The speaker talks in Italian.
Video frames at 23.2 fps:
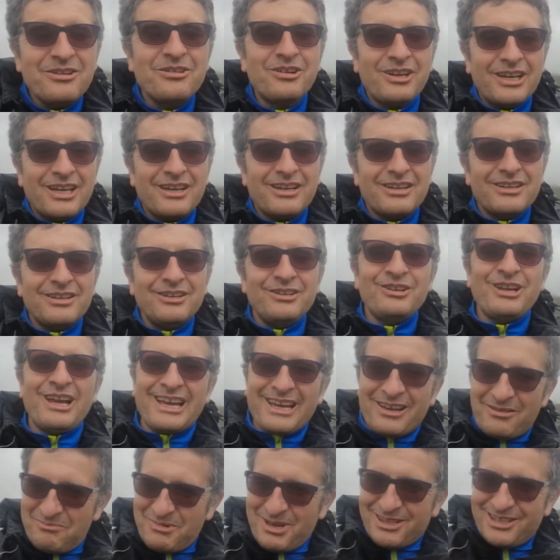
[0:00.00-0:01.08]
Ok. Hai
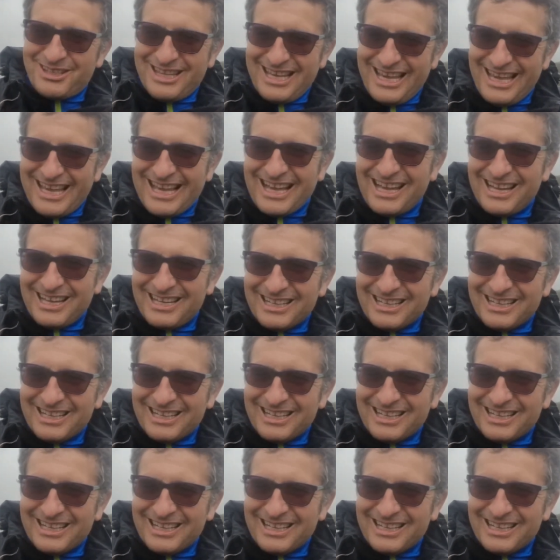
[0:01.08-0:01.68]
cambiato idea?